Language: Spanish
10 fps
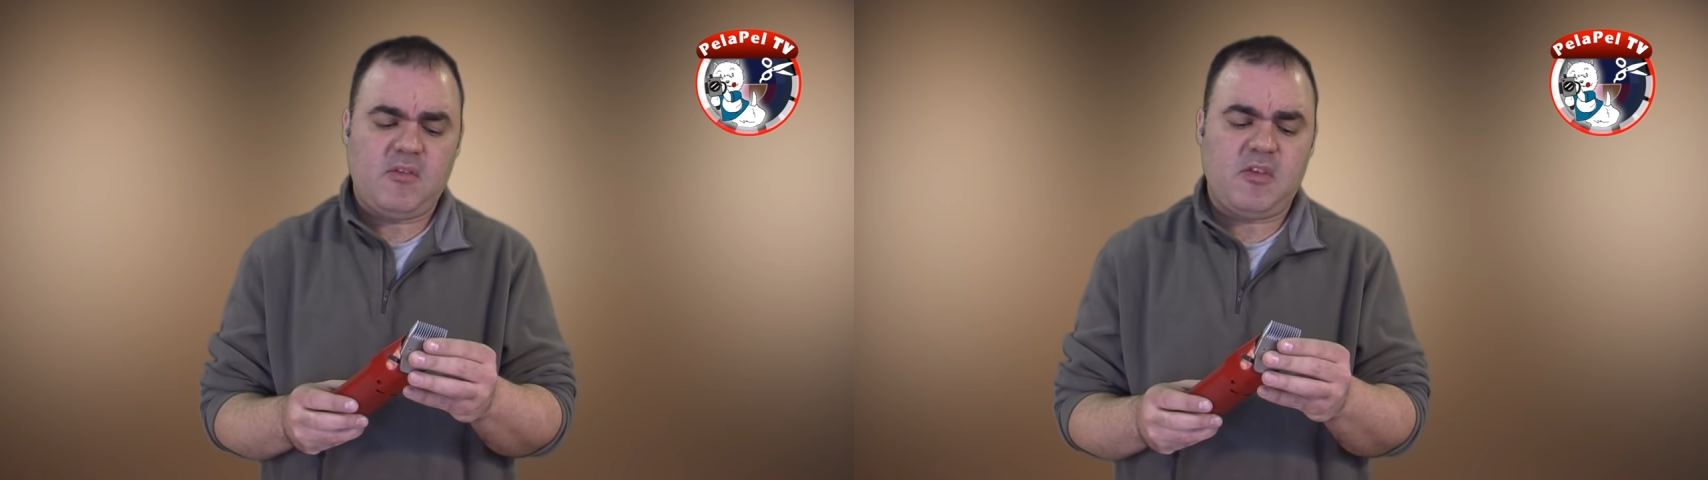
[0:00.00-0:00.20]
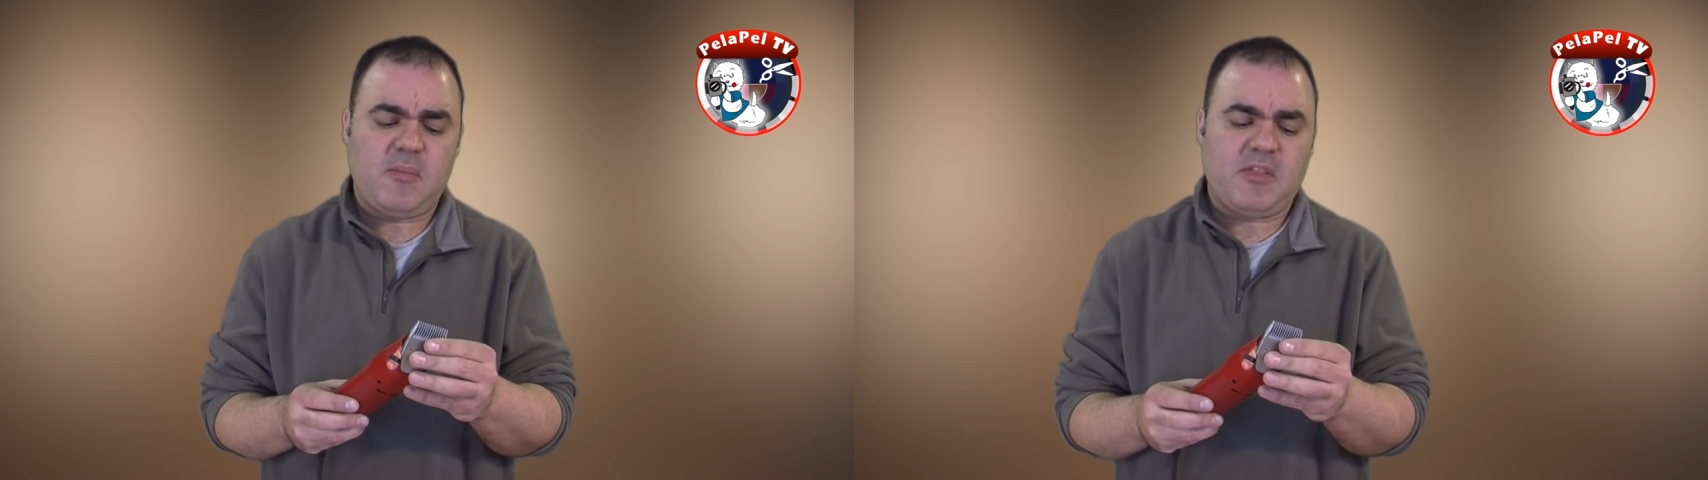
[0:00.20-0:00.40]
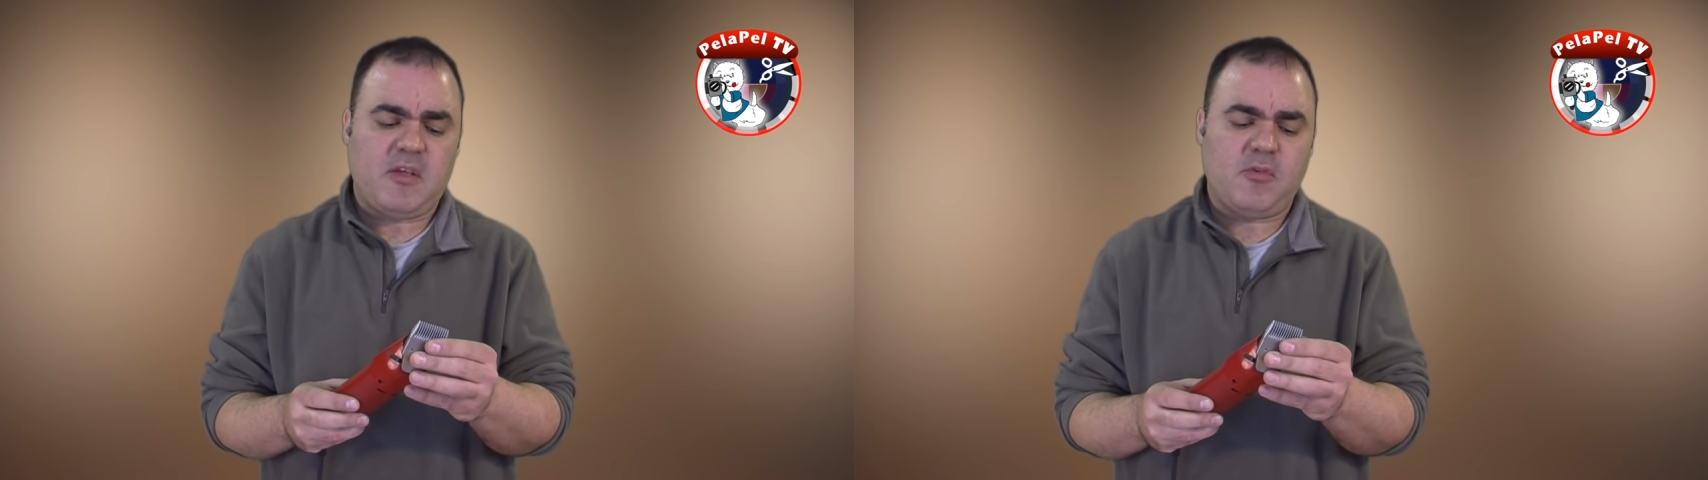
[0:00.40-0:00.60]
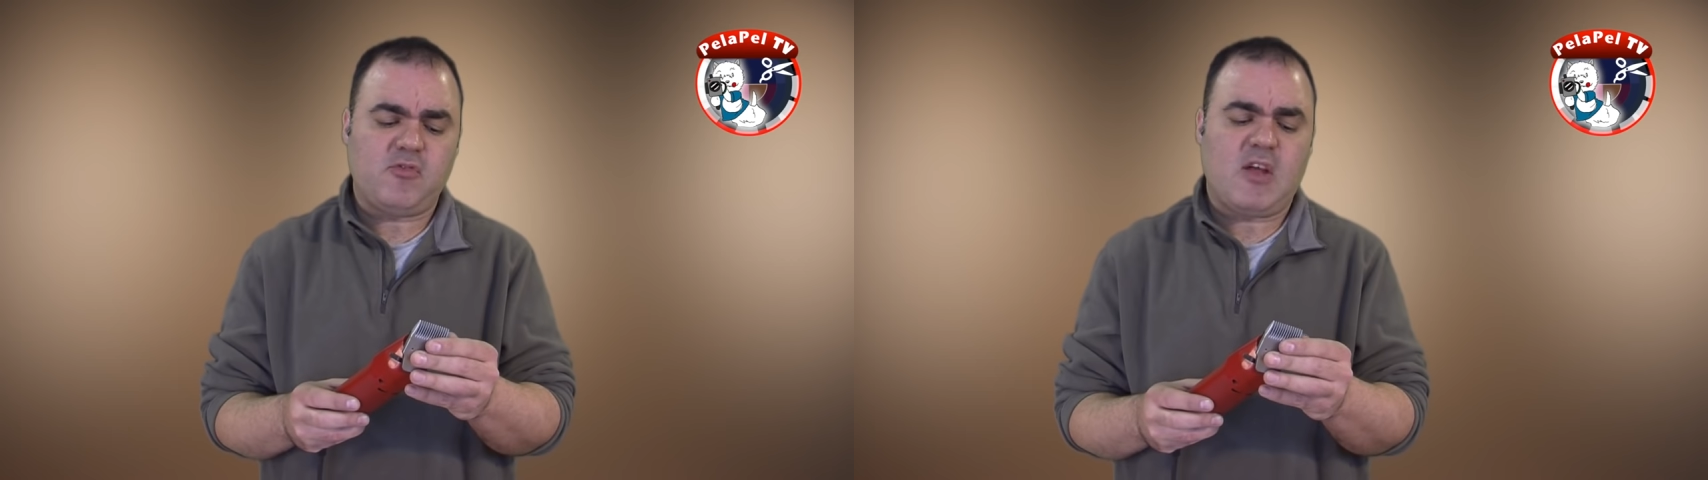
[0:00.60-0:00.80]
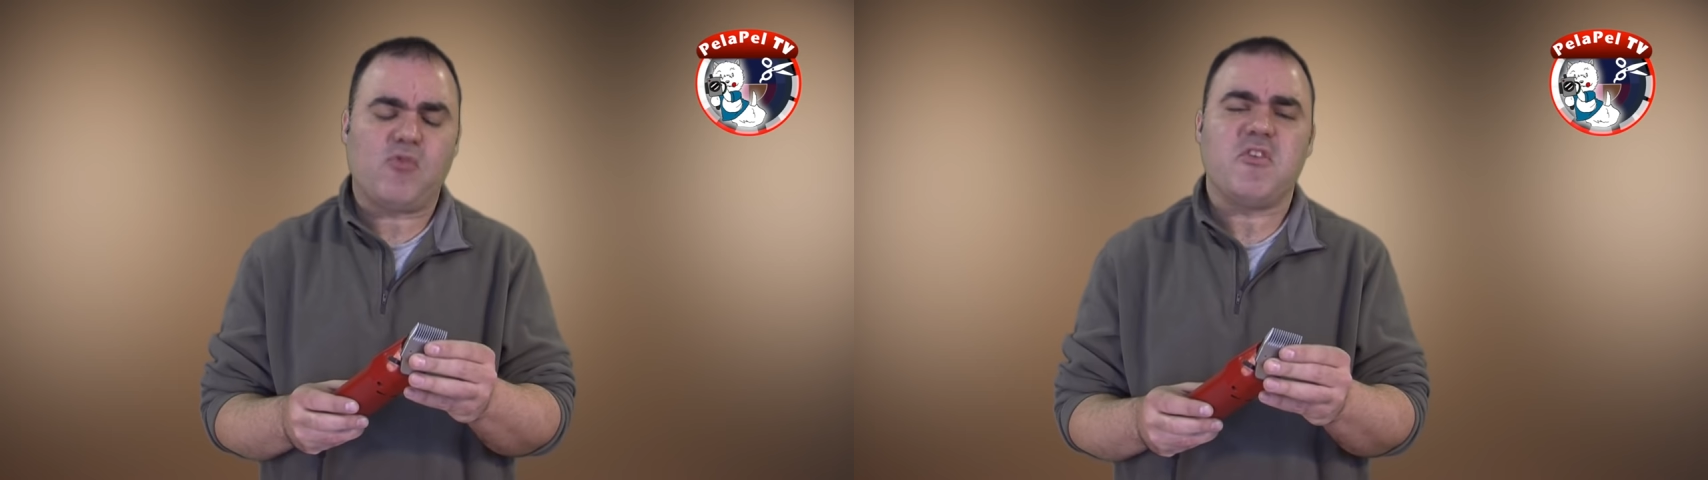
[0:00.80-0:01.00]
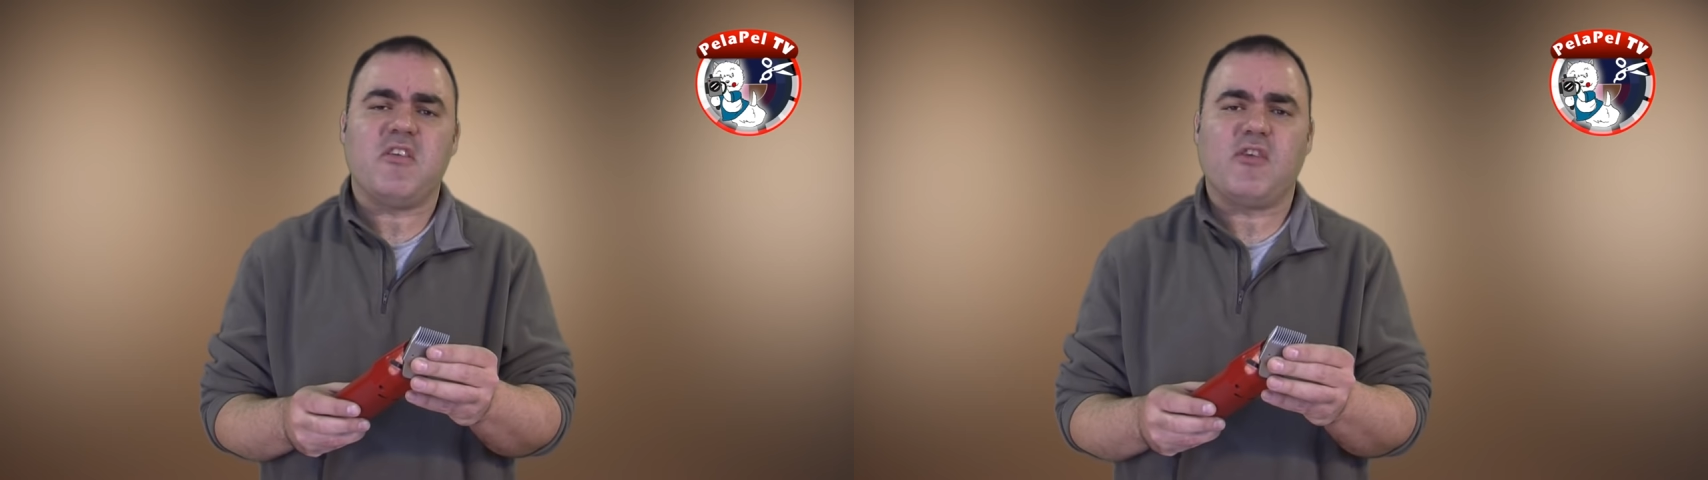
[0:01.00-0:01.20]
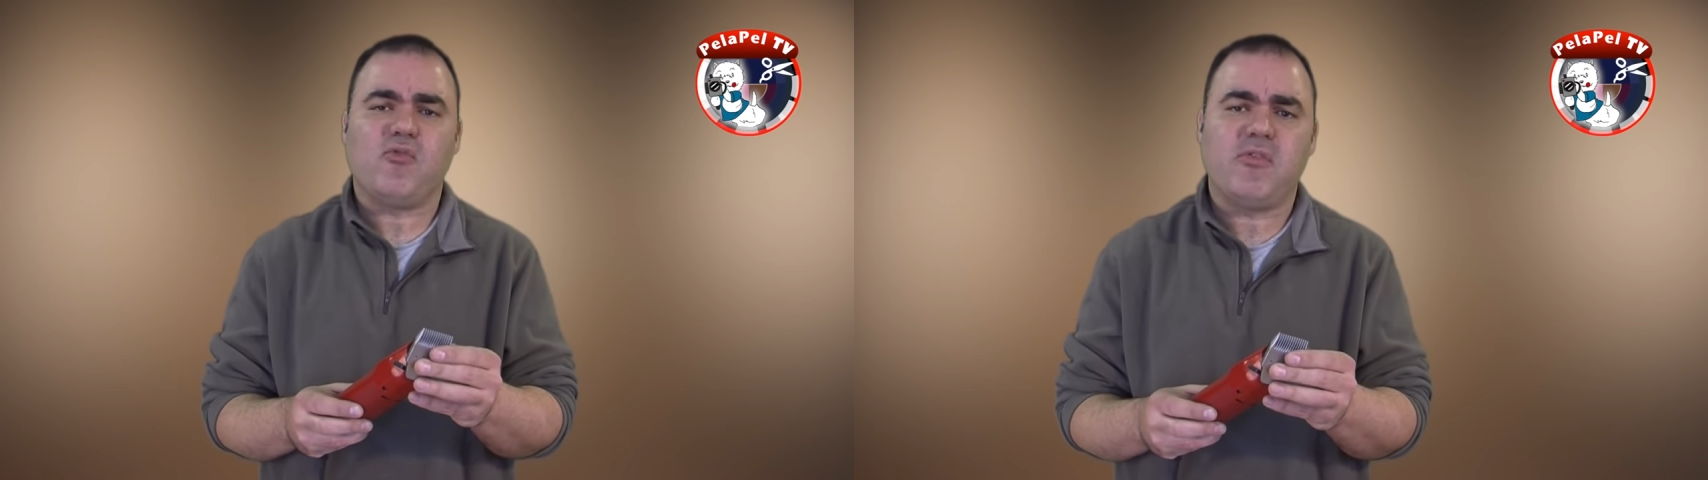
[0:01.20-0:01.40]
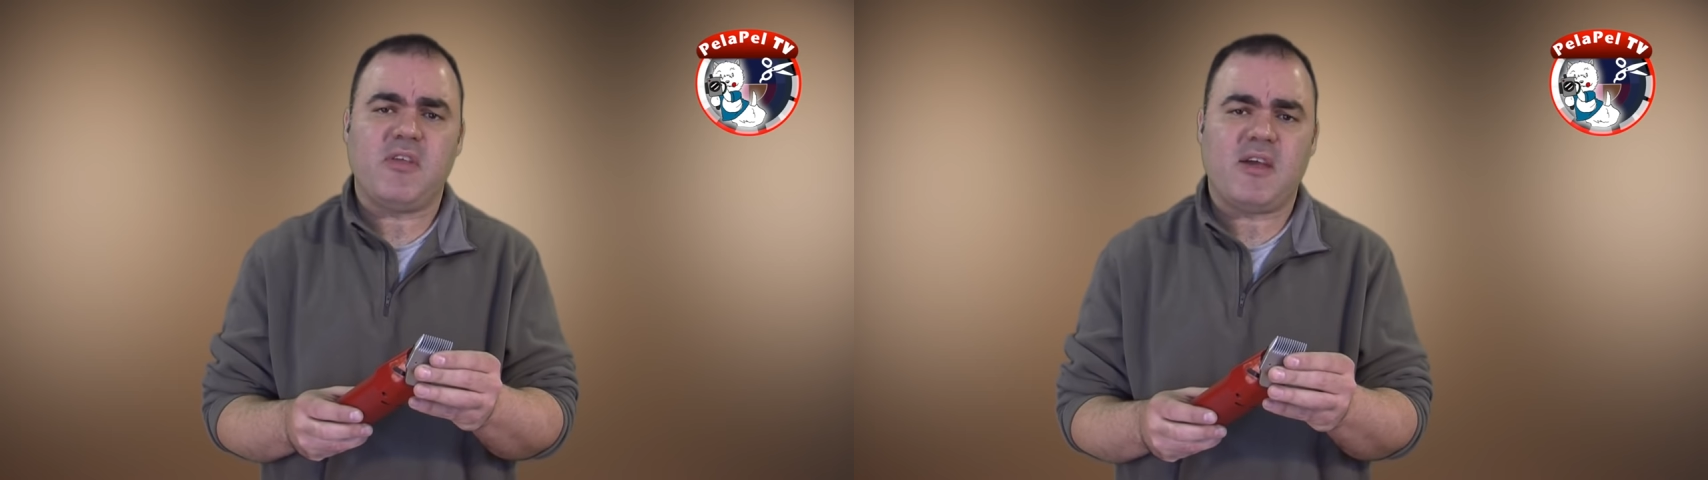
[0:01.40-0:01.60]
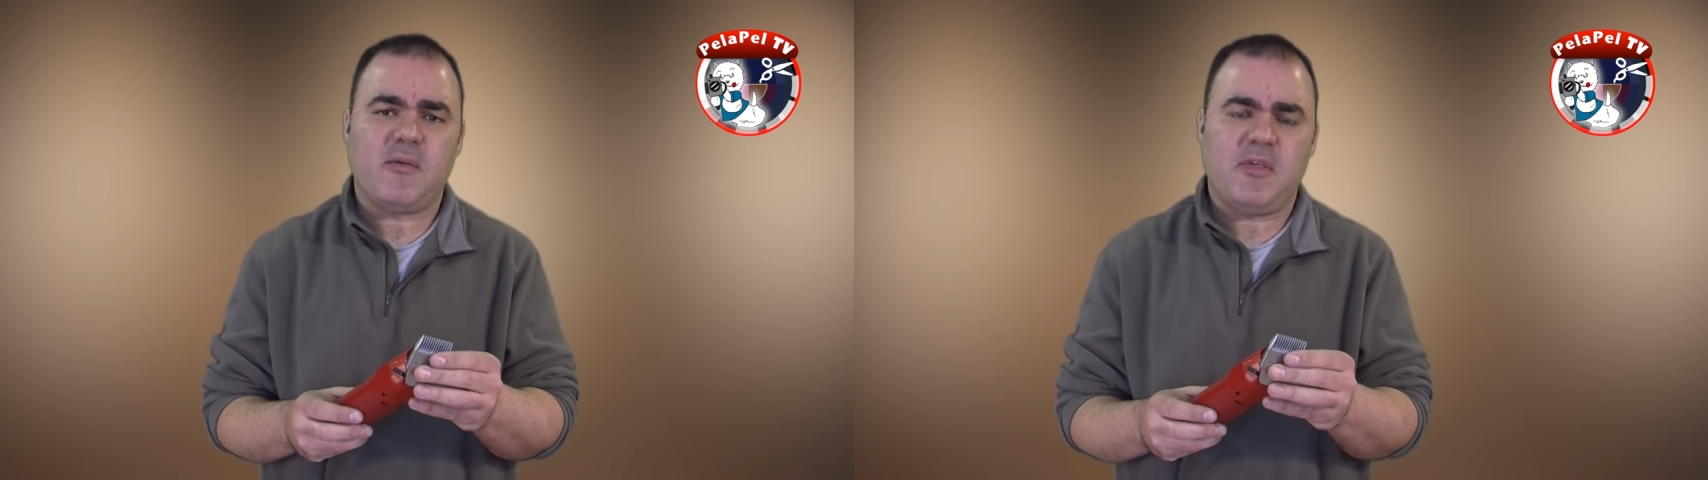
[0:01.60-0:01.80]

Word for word: Si tenemos una cuchilla sucia,